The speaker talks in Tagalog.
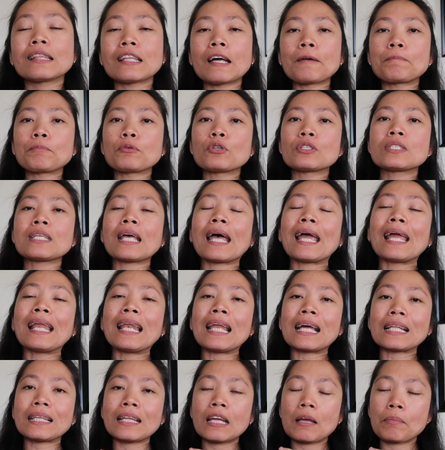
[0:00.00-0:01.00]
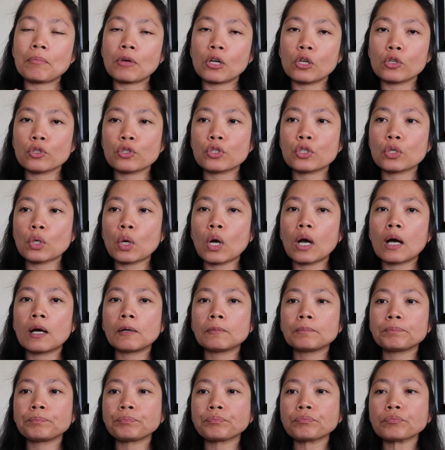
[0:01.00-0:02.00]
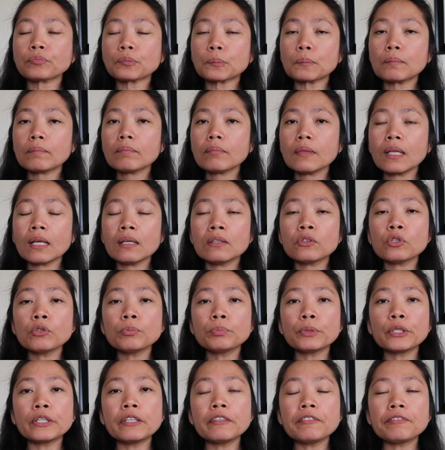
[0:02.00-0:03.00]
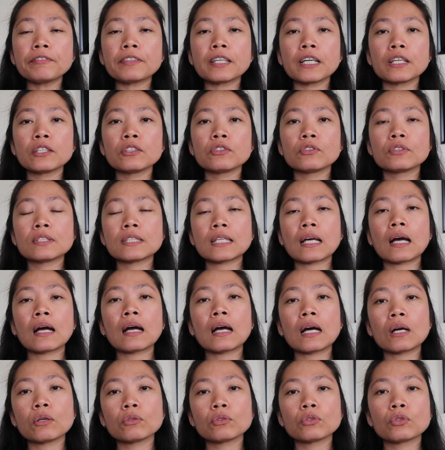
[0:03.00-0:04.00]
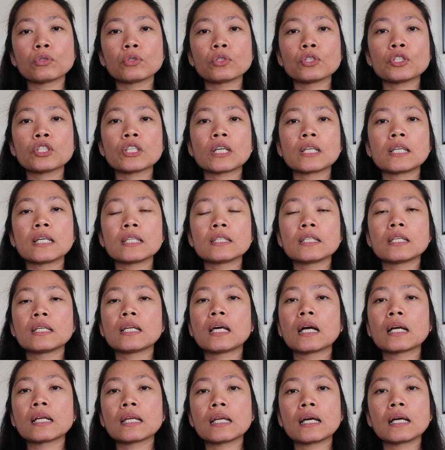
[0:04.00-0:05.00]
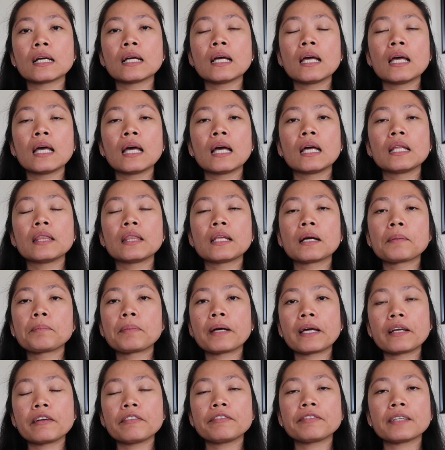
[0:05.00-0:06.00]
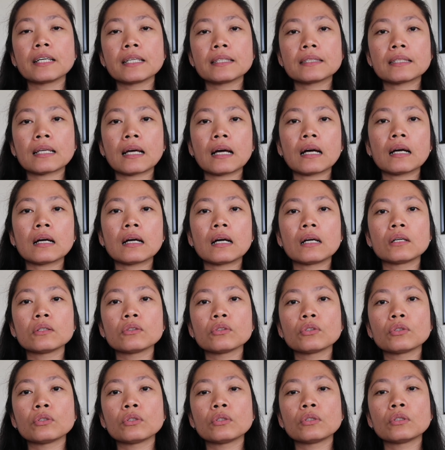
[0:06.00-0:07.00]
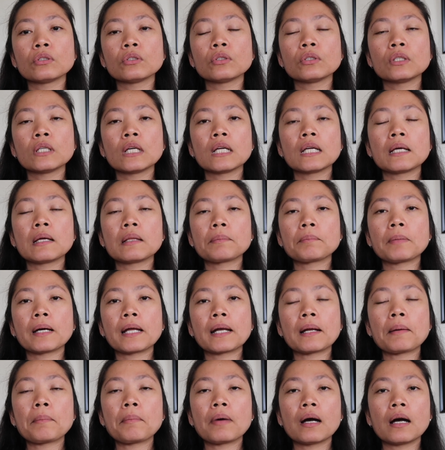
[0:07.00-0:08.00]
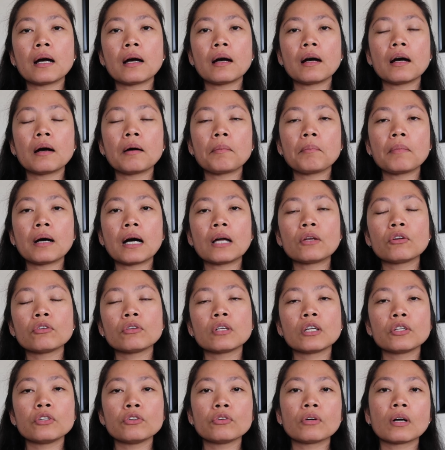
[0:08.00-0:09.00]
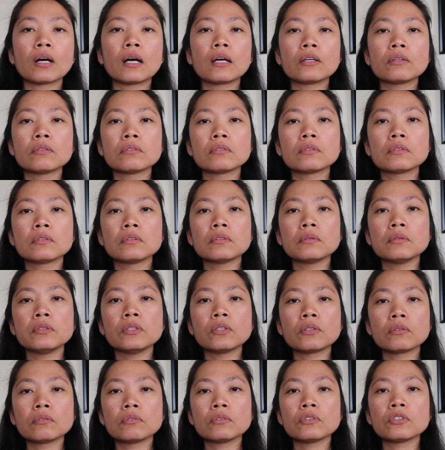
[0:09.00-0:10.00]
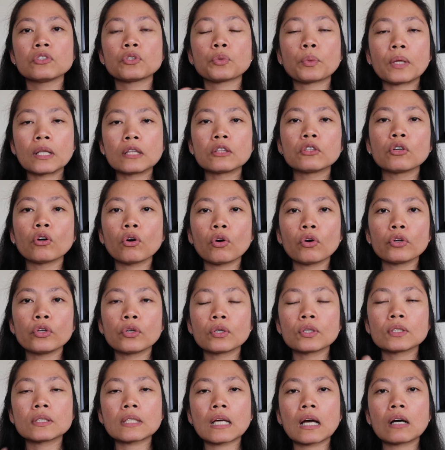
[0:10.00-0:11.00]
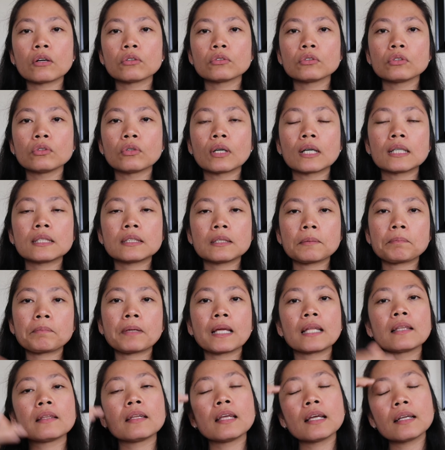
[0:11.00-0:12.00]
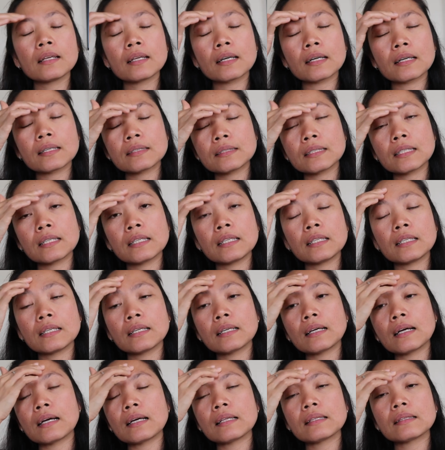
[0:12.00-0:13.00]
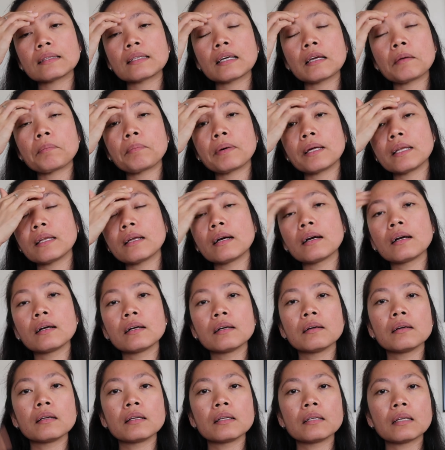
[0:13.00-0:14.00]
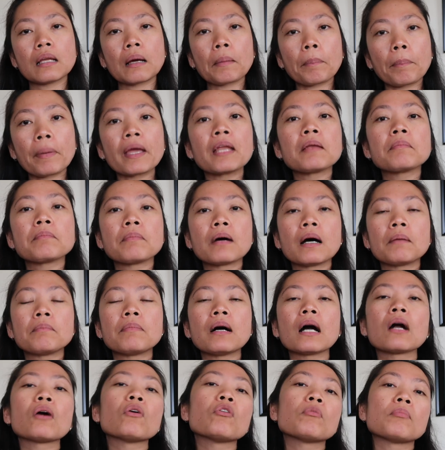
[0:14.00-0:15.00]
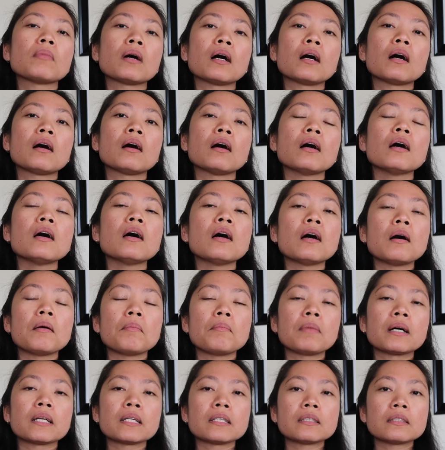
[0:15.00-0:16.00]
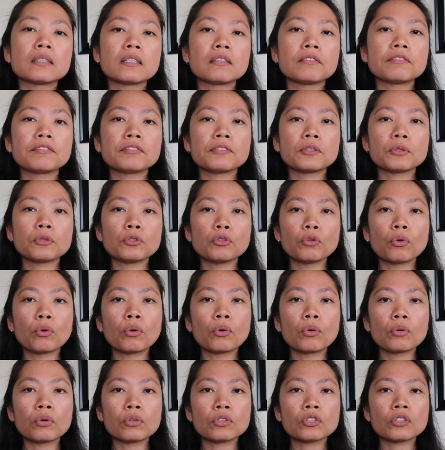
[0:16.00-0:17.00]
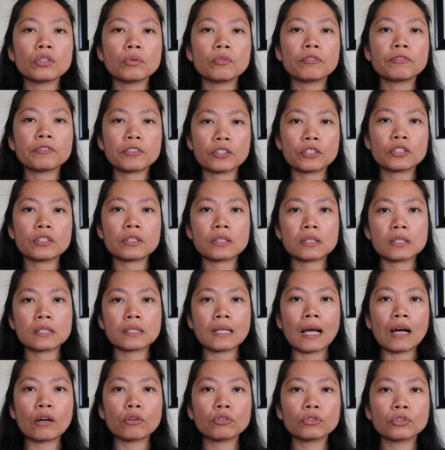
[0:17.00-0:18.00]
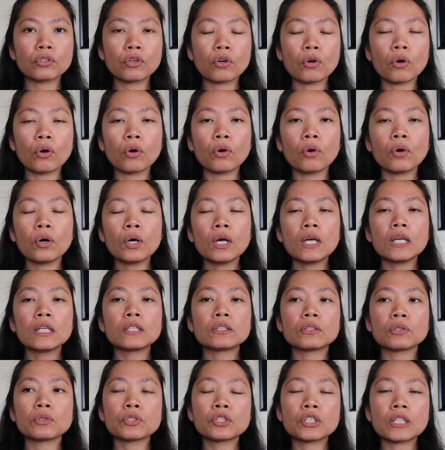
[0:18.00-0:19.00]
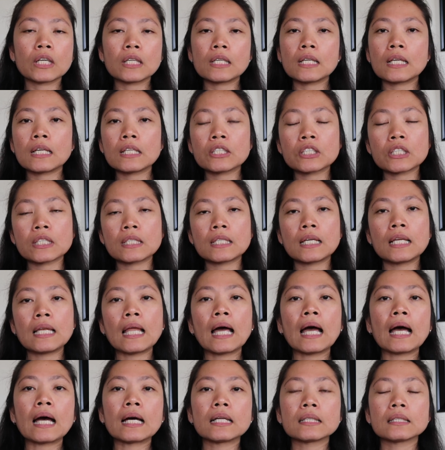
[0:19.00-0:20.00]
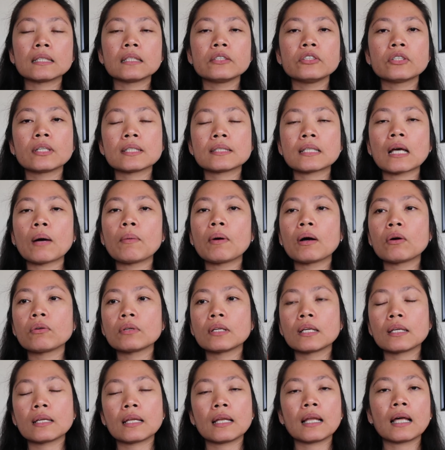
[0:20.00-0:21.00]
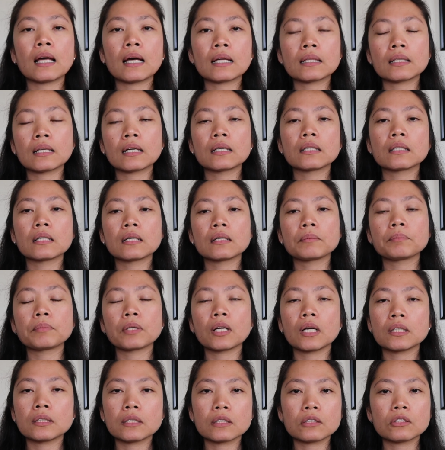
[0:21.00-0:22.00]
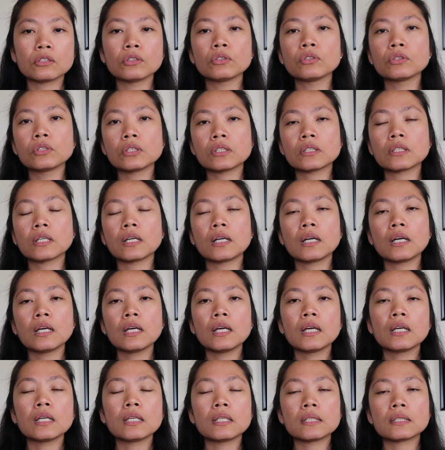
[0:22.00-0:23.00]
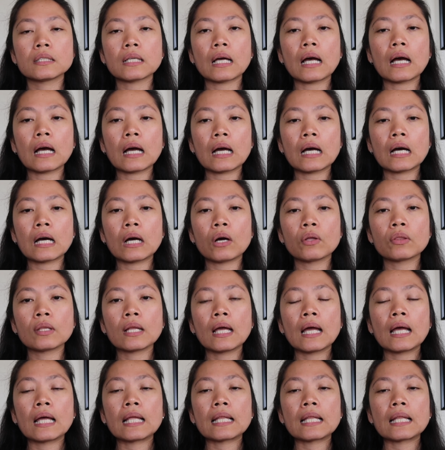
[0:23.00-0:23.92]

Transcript: Tapos I let him also um to verify yun sa account ko. Siya na din ang nag, nag-verify sa account ko para ma, maano na yung yung yung sweldo ko, yung sahod ko kasi pending na kasi nag-aantay pa ng ng pin pa bago ma ma-receive ko yung first sahod ko. So siya na siya na lahat, yung asawa ko na na lahat ang nag-process doon sa sa account.